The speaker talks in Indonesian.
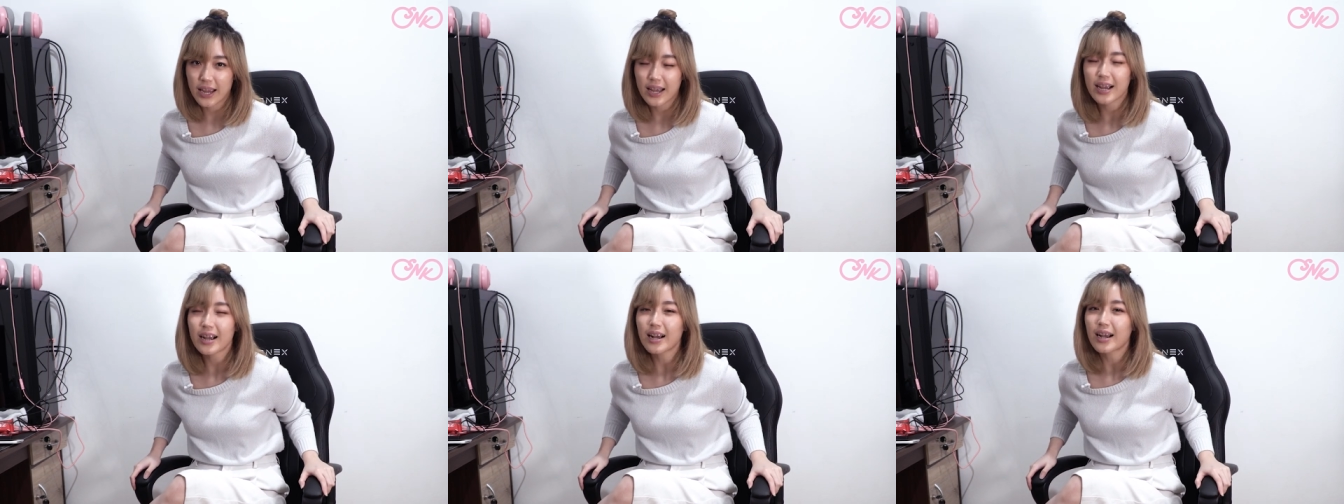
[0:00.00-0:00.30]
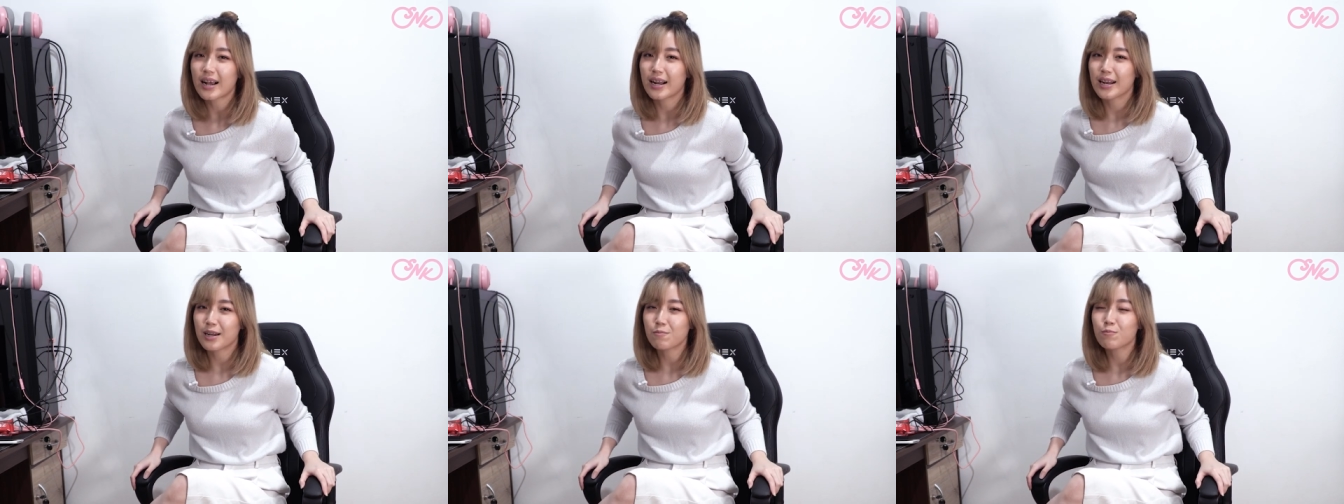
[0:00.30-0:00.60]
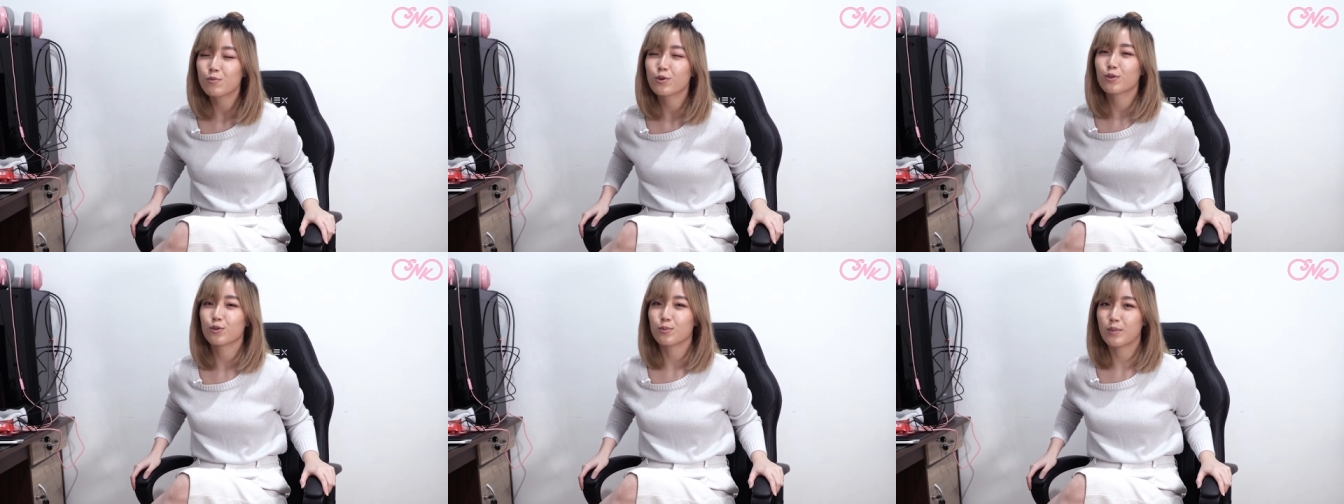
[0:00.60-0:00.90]
kayak kalian
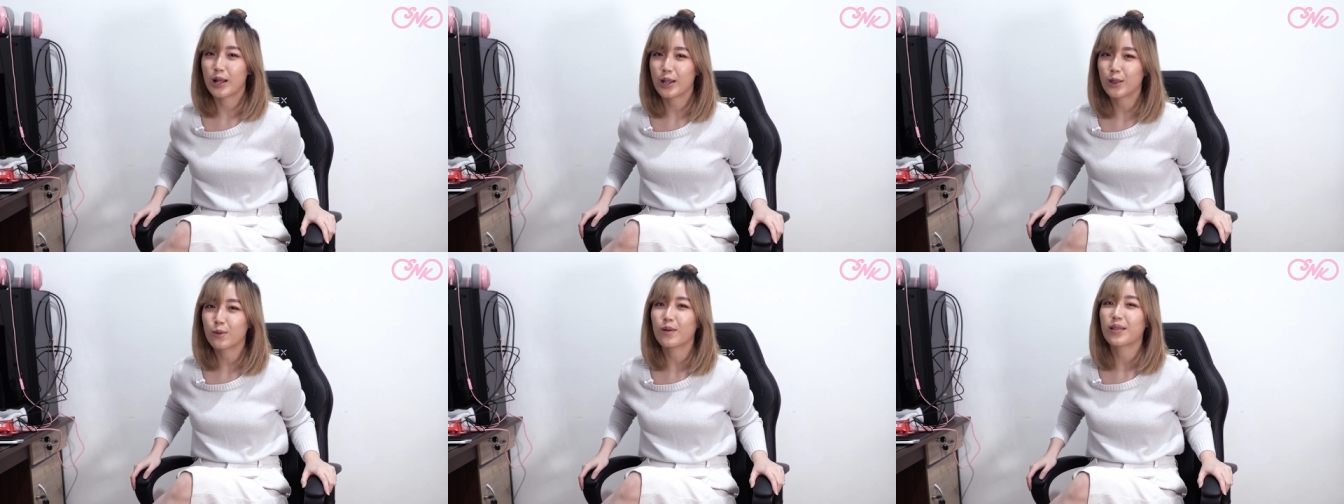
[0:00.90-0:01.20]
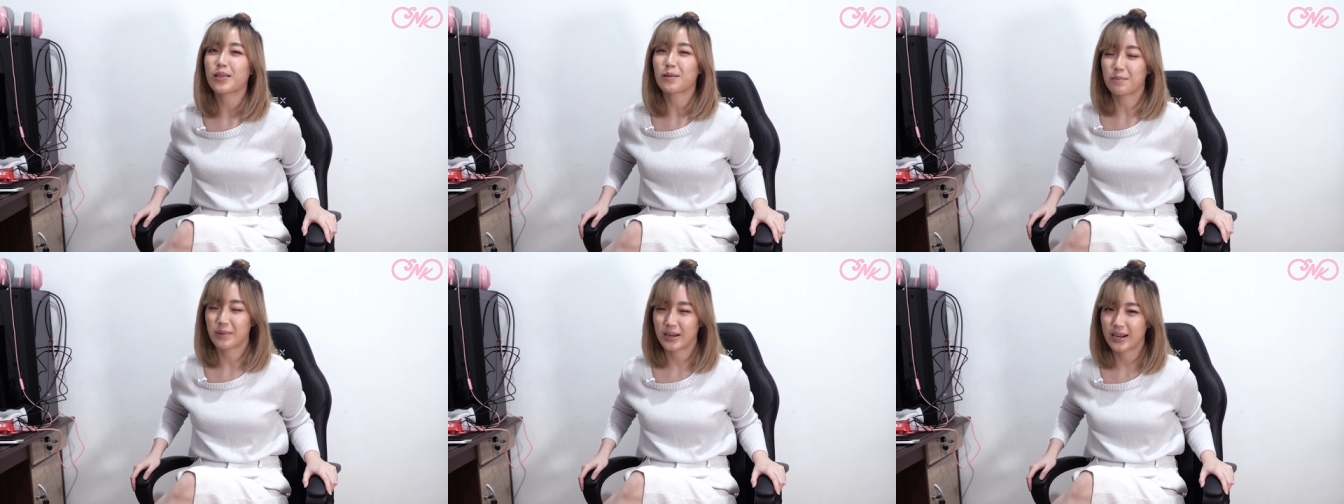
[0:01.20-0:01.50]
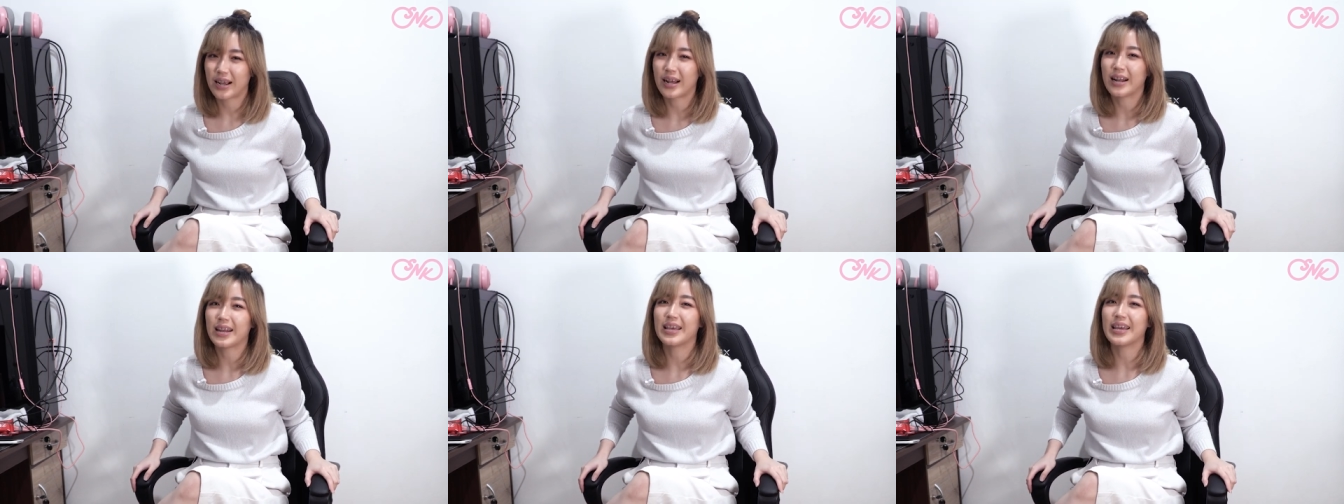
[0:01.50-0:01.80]
butuh bantuan
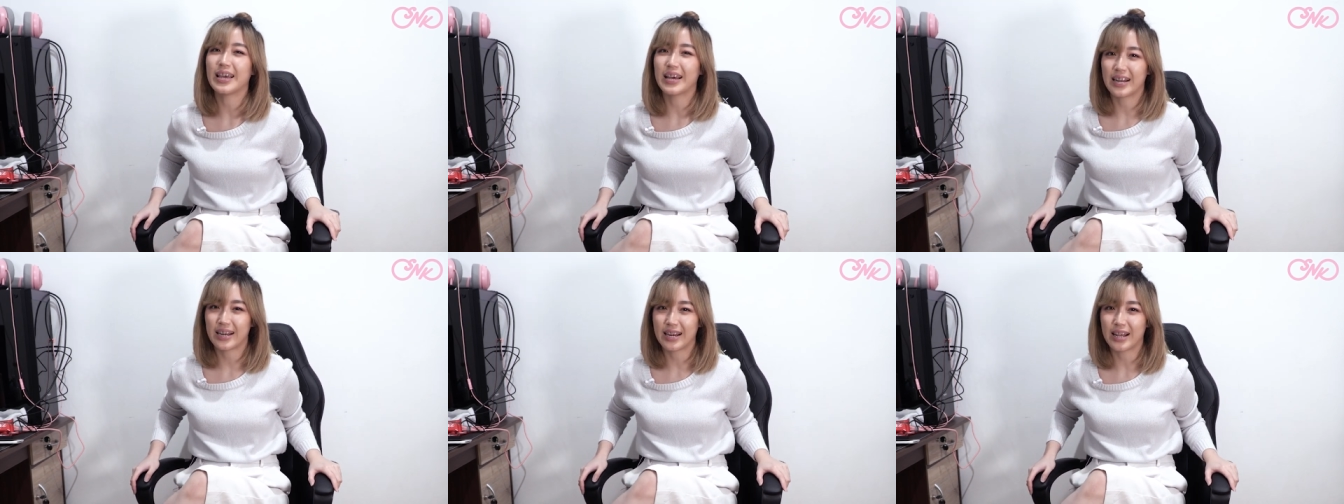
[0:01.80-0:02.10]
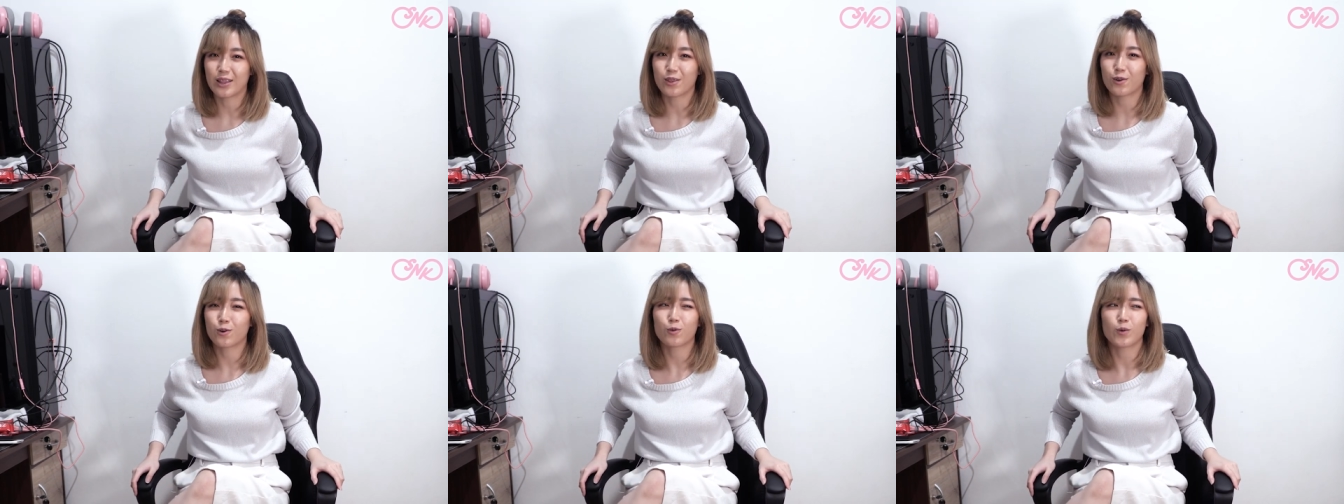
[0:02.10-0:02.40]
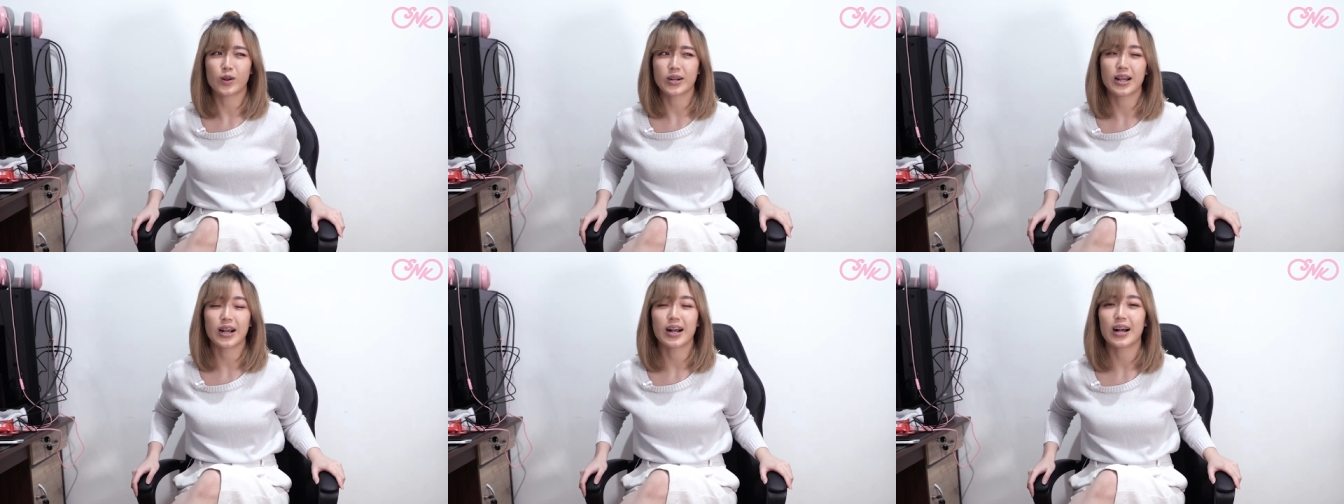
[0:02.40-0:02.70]
teman kalian deh atau
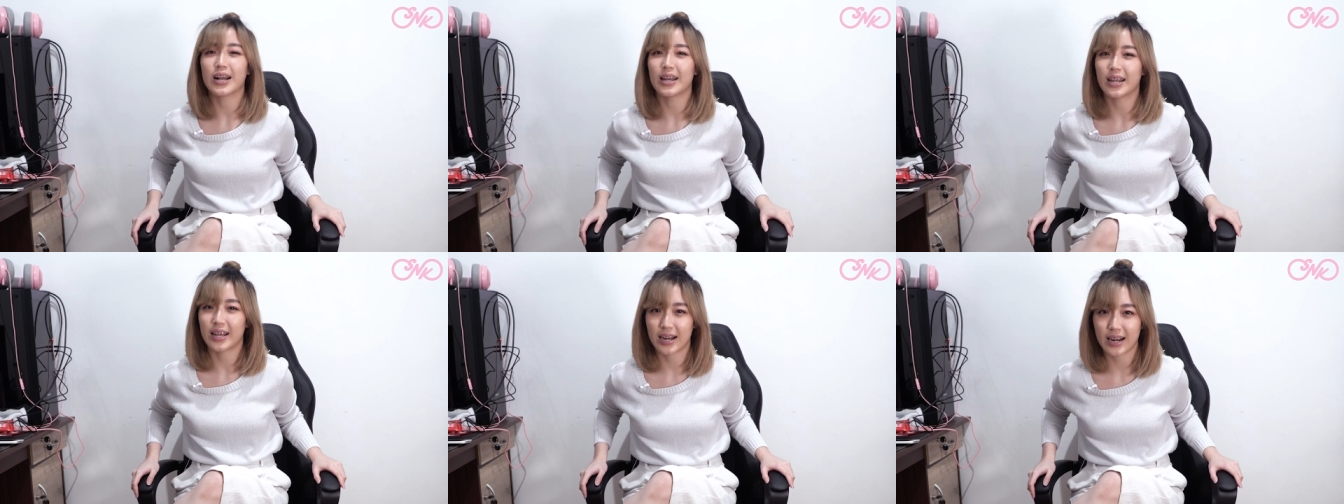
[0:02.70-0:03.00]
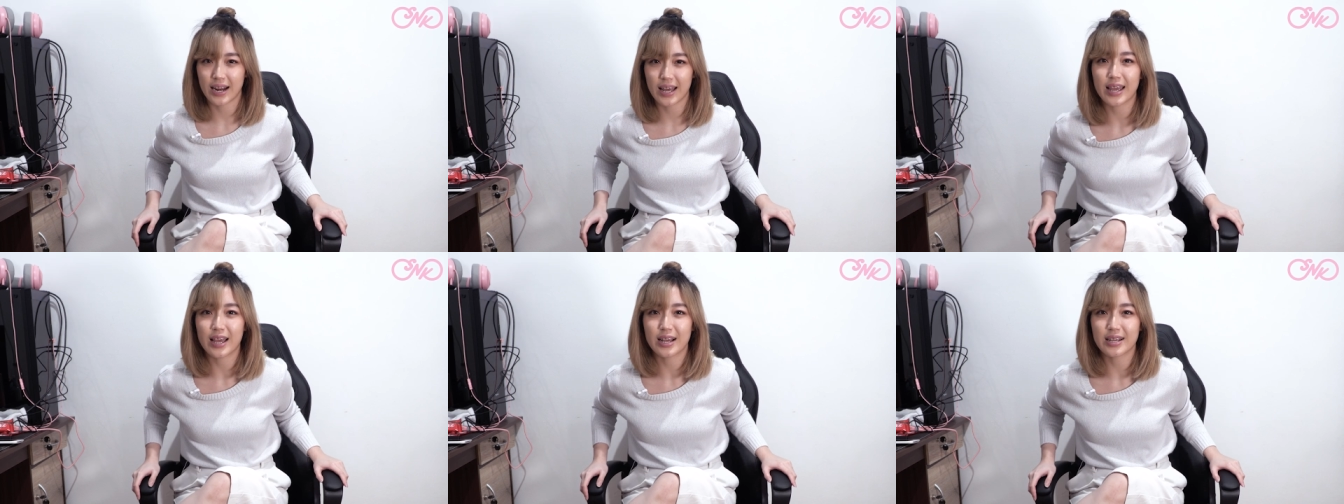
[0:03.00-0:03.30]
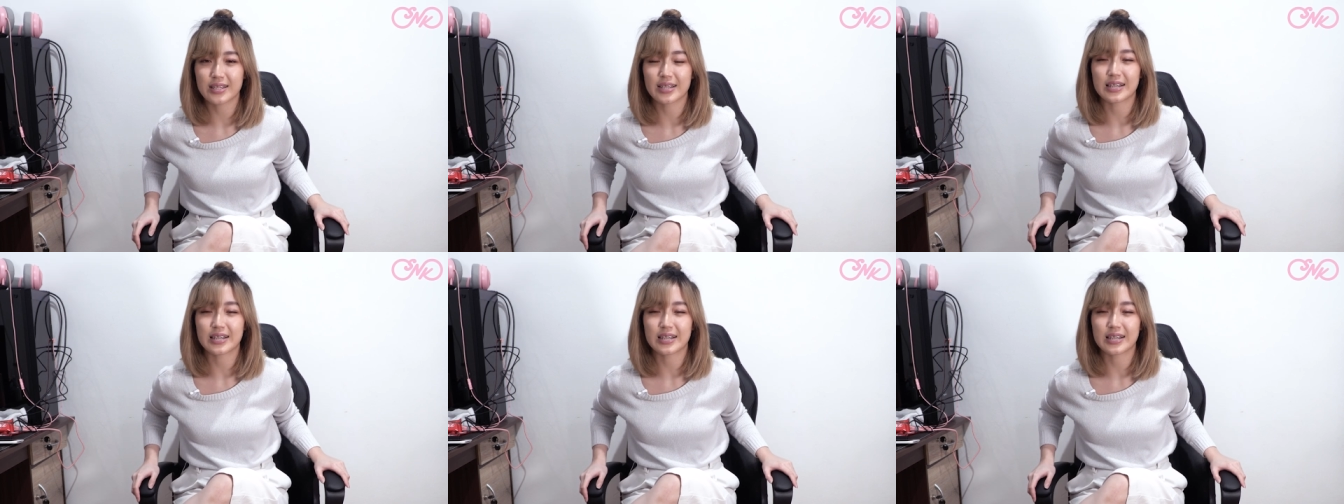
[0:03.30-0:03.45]
keluarga kalian lah ya.